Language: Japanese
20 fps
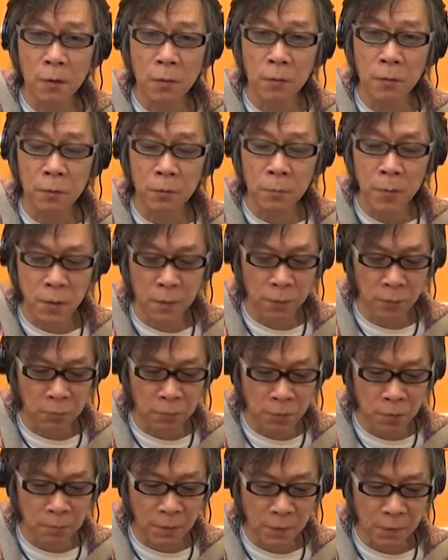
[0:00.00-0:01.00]
このベース音
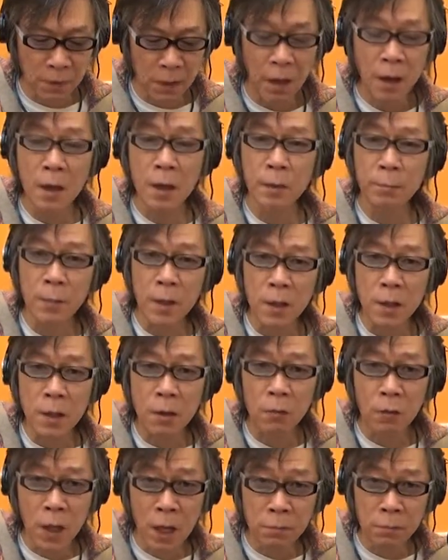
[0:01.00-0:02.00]
といいますか、右
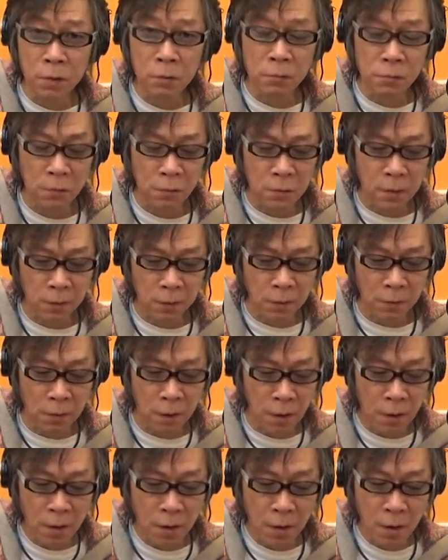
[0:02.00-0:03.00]
手親指の動きです
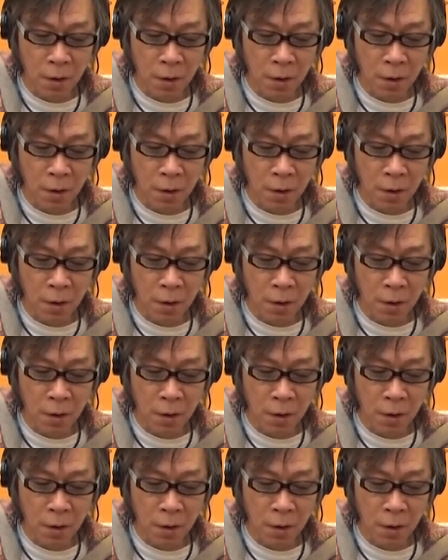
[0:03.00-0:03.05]
ね、